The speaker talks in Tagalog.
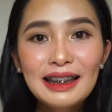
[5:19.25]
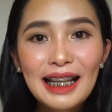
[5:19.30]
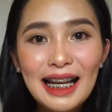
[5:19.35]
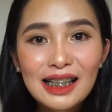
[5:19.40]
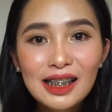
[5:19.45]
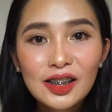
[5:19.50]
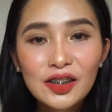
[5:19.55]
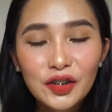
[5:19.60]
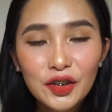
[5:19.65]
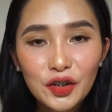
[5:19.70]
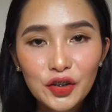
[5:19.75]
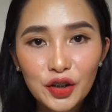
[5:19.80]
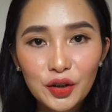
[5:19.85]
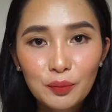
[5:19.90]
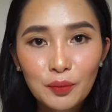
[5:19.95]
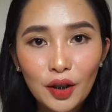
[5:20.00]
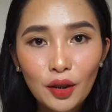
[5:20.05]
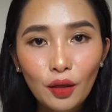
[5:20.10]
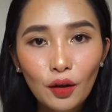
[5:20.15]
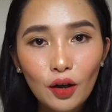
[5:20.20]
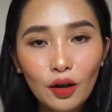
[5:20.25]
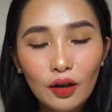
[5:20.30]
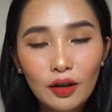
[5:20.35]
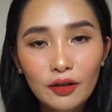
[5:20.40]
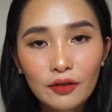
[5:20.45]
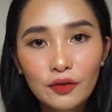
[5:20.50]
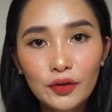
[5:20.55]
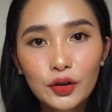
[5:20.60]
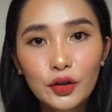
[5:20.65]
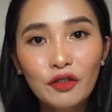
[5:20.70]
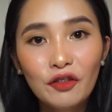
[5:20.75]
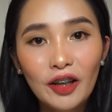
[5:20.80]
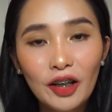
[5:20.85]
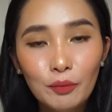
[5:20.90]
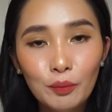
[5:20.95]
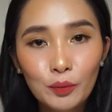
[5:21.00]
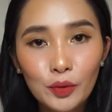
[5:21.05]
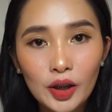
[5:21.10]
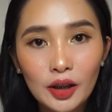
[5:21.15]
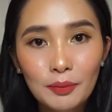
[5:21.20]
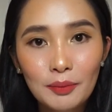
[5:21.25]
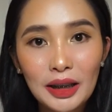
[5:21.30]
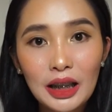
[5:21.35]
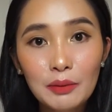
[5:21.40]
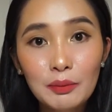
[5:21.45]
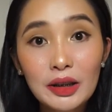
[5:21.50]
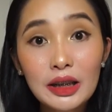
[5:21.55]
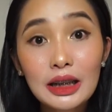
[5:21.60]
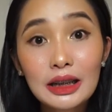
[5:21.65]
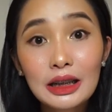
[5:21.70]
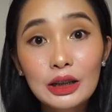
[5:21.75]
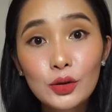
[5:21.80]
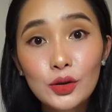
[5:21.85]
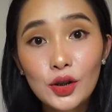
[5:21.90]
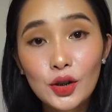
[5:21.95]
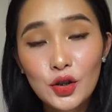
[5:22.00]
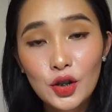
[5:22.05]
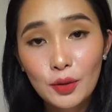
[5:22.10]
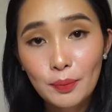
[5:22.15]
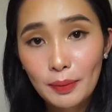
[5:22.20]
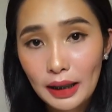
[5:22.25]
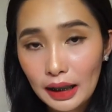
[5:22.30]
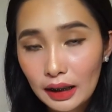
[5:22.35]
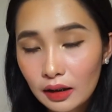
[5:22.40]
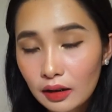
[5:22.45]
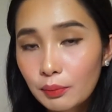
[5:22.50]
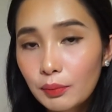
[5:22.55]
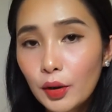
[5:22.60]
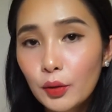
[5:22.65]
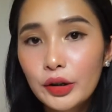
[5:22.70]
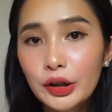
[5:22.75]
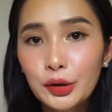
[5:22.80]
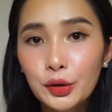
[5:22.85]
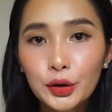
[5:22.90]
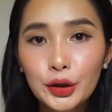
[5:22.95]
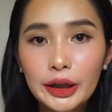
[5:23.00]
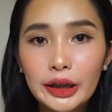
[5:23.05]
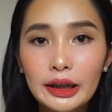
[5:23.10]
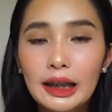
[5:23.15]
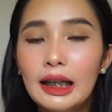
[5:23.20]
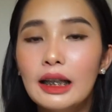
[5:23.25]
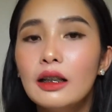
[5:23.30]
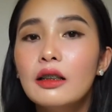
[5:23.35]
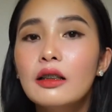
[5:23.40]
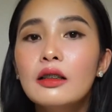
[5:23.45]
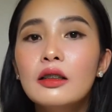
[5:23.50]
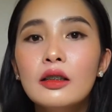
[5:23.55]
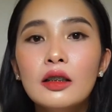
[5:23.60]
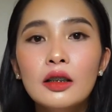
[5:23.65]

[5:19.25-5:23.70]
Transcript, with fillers: Last year, month of November, malamig na dito sa Japan, pa winter na.